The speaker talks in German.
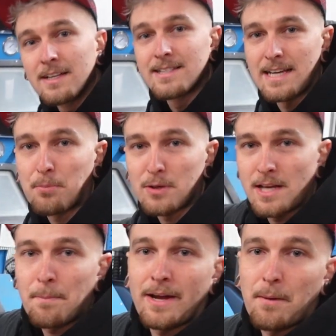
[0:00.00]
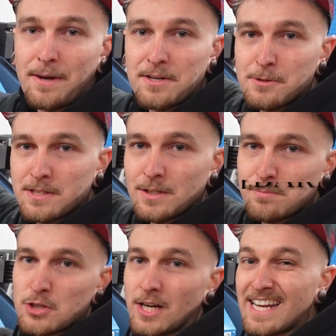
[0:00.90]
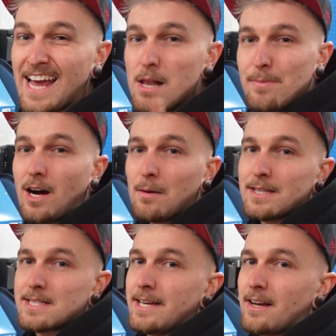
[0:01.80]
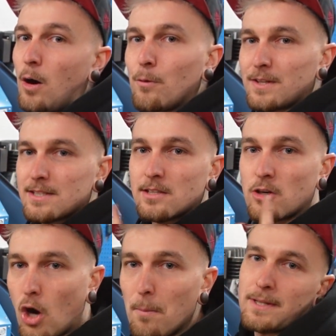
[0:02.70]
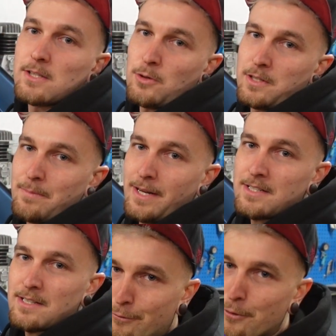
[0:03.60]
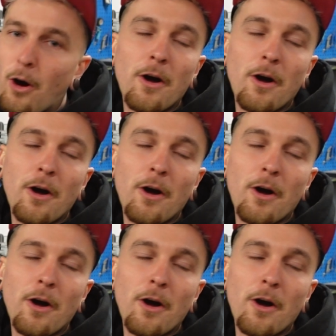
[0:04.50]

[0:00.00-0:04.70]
10% bei RP Tools, ihr wisst Bescheid, LB Army 10 auf das komplette Sortiment für